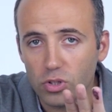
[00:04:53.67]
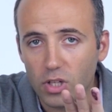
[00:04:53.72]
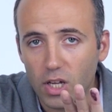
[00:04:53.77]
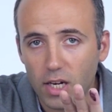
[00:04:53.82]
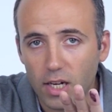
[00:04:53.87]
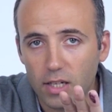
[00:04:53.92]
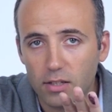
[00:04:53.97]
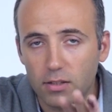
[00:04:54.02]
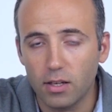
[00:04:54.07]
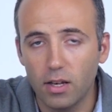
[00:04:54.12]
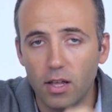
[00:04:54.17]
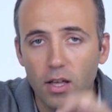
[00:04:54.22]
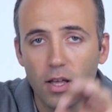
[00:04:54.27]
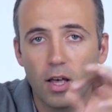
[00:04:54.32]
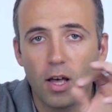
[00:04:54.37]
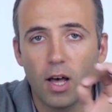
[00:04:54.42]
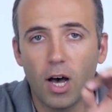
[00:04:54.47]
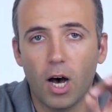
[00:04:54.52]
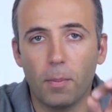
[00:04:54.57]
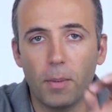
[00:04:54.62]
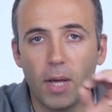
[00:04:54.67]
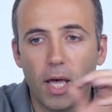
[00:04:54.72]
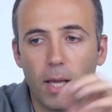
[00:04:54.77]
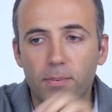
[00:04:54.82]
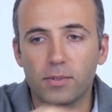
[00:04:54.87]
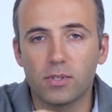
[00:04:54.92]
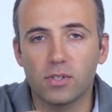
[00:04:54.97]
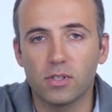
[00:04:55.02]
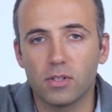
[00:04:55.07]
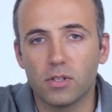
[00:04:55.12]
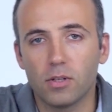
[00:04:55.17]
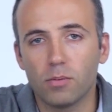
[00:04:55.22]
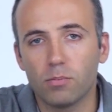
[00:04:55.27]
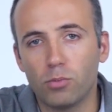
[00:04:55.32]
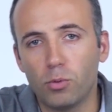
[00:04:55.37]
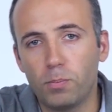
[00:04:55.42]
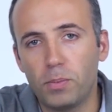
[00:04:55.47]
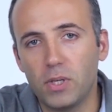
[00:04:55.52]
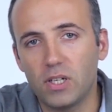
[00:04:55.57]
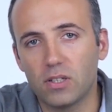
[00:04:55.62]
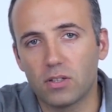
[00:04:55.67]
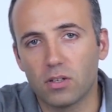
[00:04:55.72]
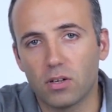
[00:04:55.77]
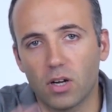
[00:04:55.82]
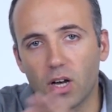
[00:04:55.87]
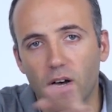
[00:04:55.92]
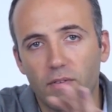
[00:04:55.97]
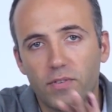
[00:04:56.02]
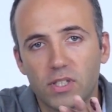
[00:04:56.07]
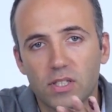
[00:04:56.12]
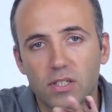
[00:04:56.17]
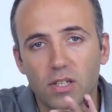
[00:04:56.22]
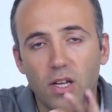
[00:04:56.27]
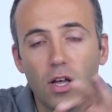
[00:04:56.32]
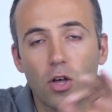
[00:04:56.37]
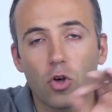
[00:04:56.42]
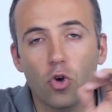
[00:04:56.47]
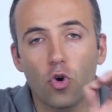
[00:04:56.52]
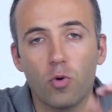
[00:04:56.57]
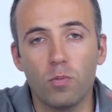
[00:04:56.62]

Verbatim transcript: yıl garantili ama Epson bu printer'ın kafasına